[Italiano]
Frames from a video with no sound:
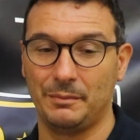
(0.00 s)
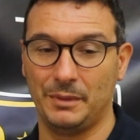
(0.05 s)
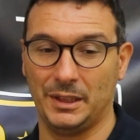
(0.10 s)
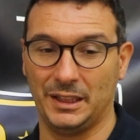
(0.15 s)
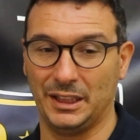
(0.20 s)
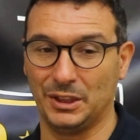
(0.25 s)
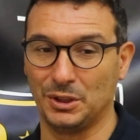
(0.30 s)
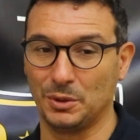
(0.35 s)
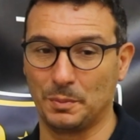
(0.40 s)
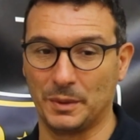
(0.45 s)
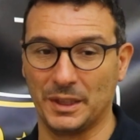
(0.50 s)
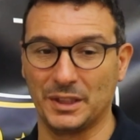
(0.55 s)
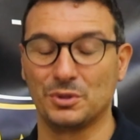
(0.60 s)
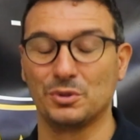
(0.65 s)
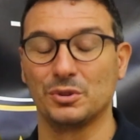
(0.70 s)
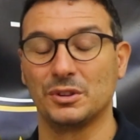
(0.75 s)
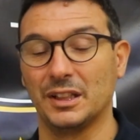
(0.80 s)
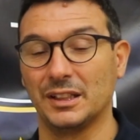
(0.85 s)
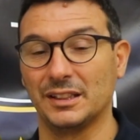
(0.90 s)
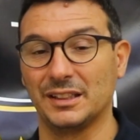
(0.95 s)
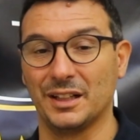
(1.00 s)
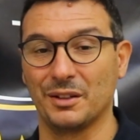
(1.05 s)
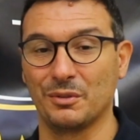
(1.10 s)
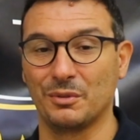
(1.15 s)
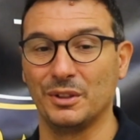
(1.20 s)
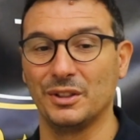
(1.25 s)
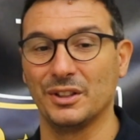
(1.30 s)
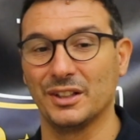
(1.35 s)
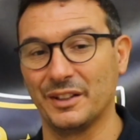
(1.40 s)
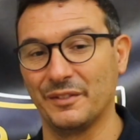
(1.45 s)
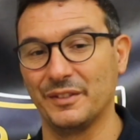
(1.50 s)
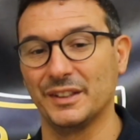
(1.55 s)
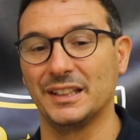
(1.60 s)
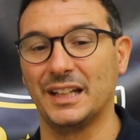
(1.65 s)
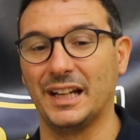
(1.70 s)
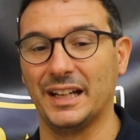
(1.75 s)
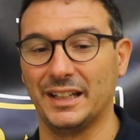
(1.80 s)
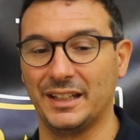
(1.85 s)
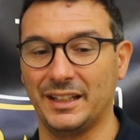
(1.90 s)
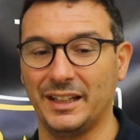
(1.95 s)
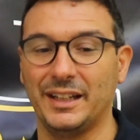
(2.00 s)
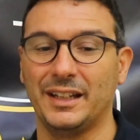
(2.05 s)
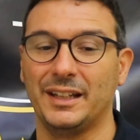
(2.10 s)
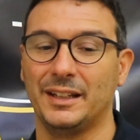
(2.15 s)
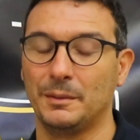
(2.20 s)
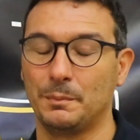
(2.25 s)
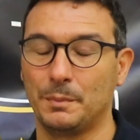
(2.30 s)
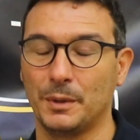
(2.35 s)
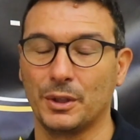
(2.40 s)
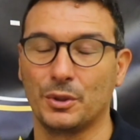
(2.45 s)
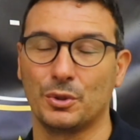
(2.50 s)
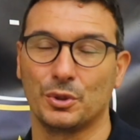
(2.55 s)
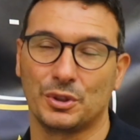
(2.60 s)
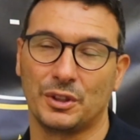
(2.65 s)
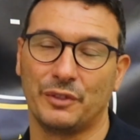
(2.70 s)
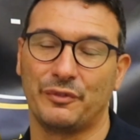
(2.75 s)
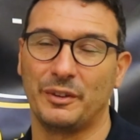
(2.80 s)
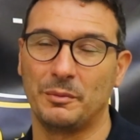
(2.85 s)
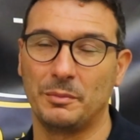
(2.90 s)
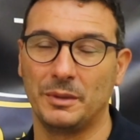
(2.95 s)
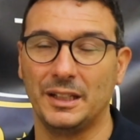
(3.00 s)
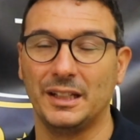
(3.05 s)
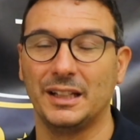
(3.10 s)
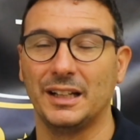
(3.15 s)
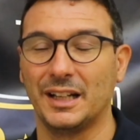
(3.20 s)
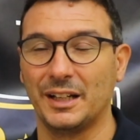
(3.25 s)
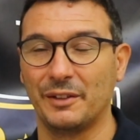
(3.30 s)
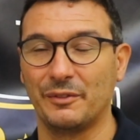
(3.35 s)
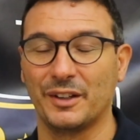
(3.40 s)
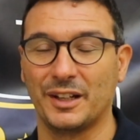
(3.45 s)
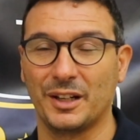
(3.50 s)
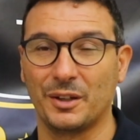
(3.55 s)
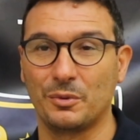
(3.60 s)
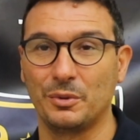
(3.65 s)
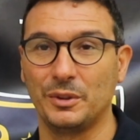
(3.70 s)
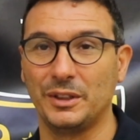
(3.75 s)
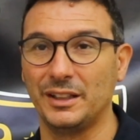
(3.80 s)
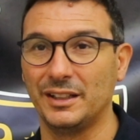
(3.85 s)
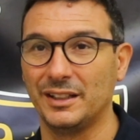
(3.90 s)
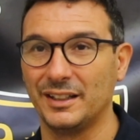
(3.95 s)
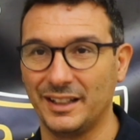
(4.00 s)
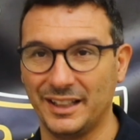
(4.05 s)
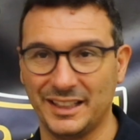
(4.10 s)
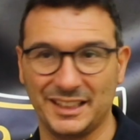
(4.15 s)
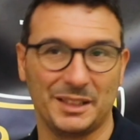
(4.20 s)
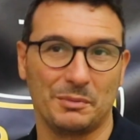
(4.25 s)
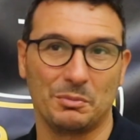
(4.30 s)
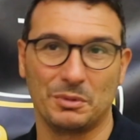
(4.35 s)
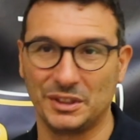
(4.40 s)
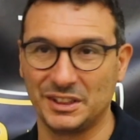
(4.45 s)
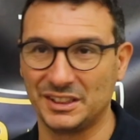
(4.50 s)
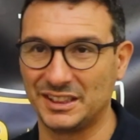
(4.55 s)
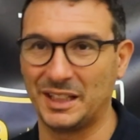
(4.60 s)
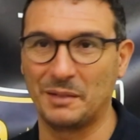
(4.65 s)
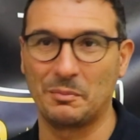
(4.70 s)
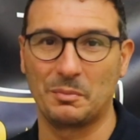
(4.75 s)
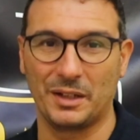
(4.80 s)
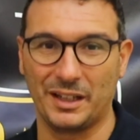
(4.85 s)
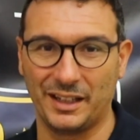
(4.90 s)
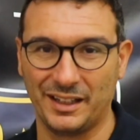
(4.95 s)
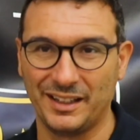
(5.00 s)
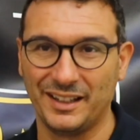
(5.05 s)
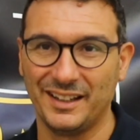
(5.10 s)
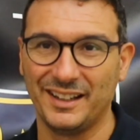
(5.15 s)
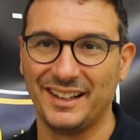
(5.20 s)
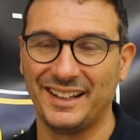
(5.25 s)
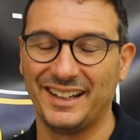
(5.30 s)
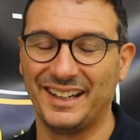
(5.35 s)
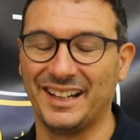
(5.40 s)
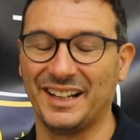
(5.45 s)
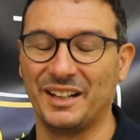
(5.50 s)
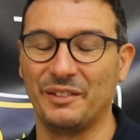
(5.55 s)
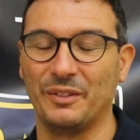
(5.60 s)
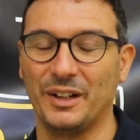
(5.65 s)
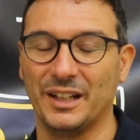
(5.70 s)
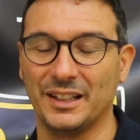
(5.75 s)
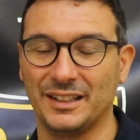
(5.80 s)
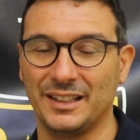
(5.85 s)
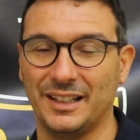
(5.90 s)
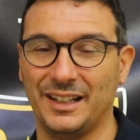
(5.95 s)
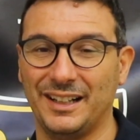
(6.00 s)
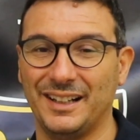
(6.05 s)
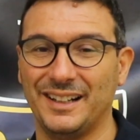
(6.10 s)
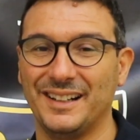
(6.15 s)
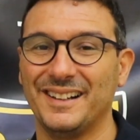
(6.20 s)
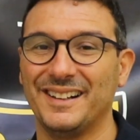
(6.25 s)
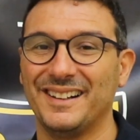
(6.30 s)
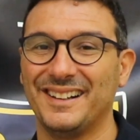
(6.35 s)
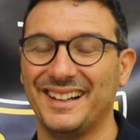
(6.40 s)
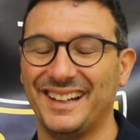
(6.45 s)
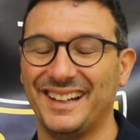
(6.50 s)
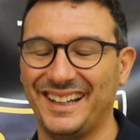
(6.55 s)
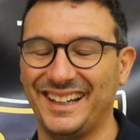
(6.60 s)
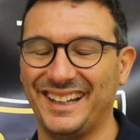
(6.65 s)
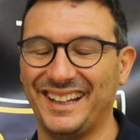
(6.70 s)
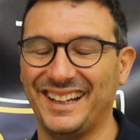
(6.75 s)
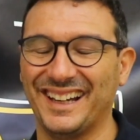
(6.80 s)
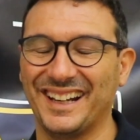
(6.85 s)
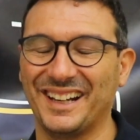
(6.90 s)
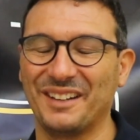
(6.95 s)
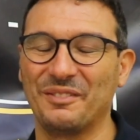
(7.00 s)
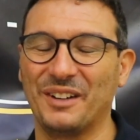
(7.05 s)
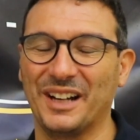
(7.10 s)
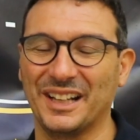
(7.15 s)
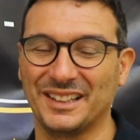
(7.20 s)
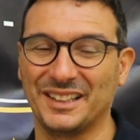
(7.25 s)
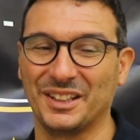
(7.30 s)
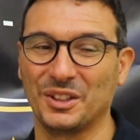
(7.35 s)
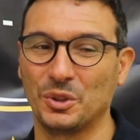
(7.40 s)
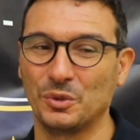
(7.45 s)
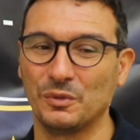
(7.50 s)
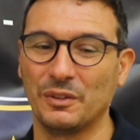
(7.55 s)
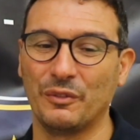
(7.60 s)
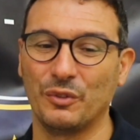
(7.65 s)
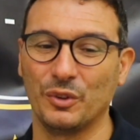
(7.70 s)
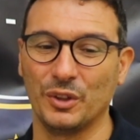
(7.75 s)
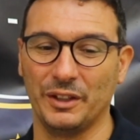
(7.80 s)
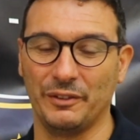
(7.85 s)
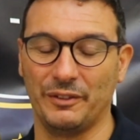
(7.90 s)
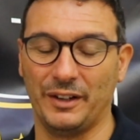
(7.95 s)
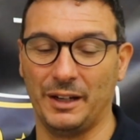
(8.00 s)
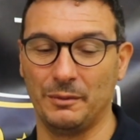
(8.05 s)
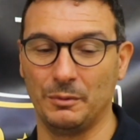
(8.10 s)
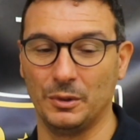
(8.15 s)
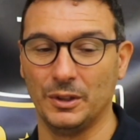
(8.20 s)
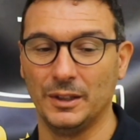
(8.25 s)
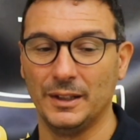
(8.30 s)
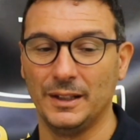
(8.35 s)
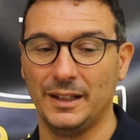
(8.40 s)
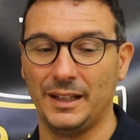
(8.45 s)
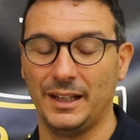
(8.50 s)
Mi ha detto presto stai tranquillo che vedrai che il percorso femminile arriverà qui e siamo a dicembre è arrivata, è arrivata dove volevamo.